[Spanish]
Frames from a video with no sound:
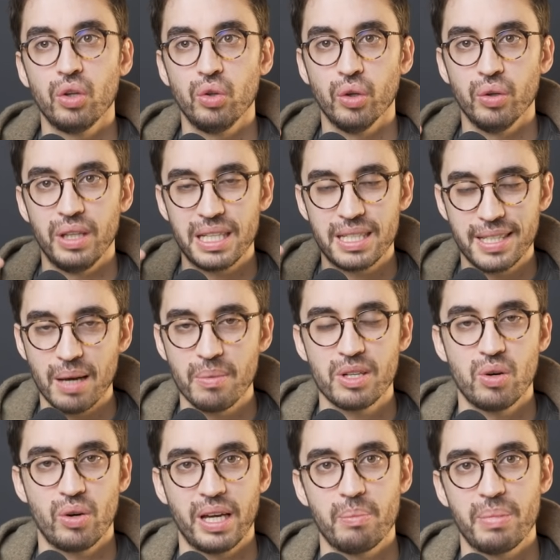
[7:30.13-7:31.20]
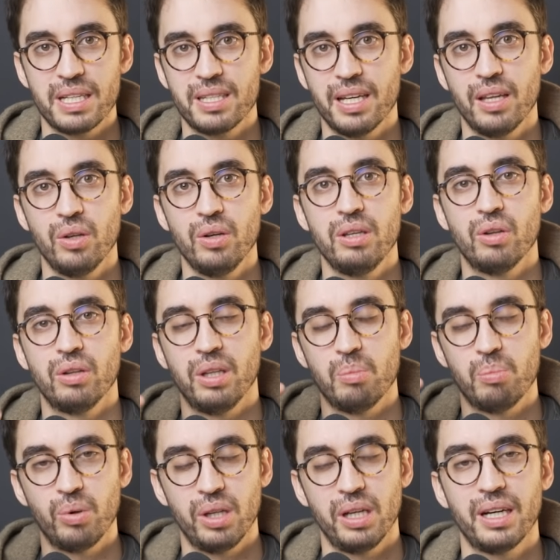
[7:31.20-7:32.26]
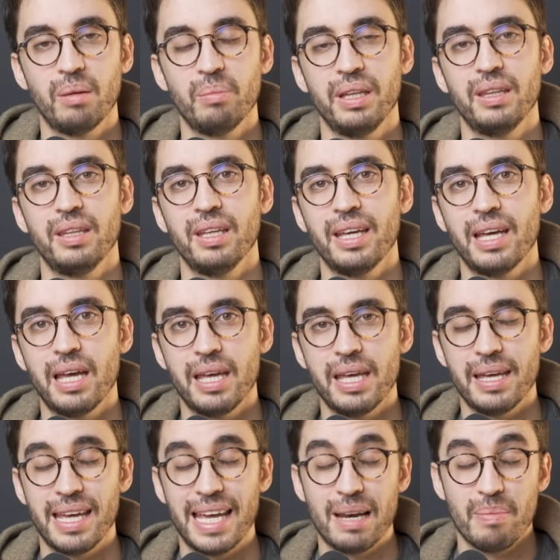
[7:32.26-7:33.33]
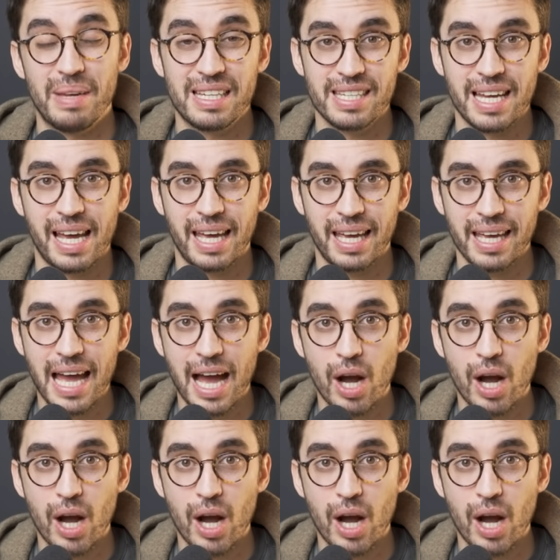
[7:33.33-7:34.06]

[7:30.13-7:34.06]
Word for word: donde sabes lo que ha pasado y donde puede realmente eh, el mensaje